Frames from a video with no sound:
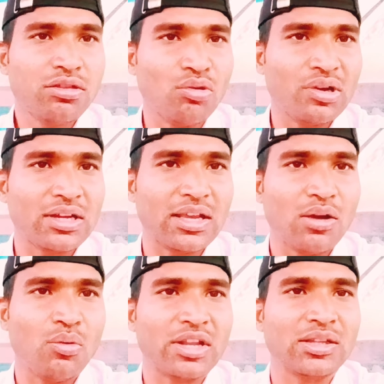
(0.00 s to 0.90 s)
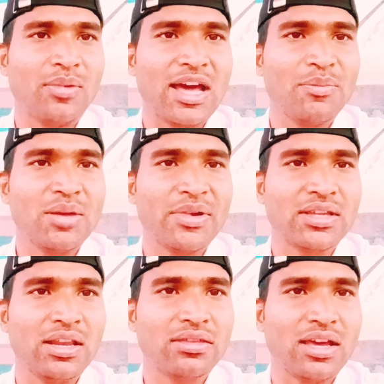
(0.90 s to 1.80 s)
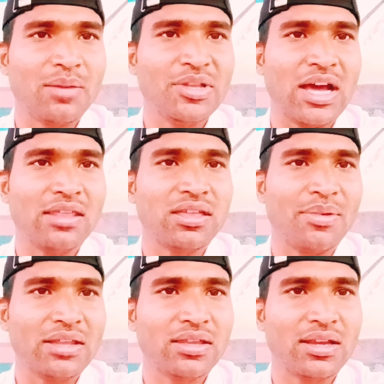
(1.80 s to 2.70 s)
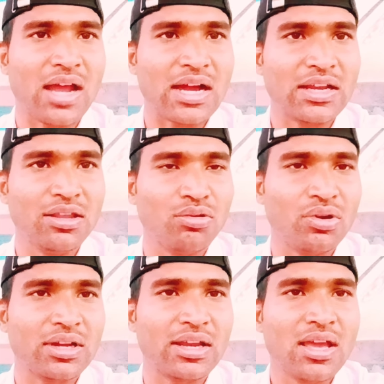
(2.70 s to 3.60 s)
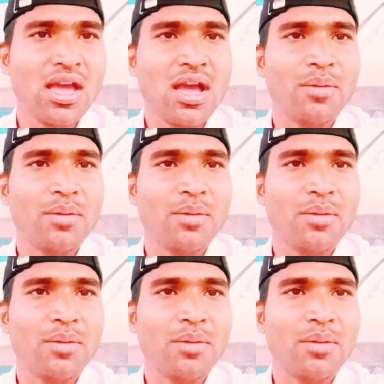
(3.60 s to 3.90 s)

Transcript: सोनकर वर्तमान में मछली शहर विधानसभा से रागनी सोनकर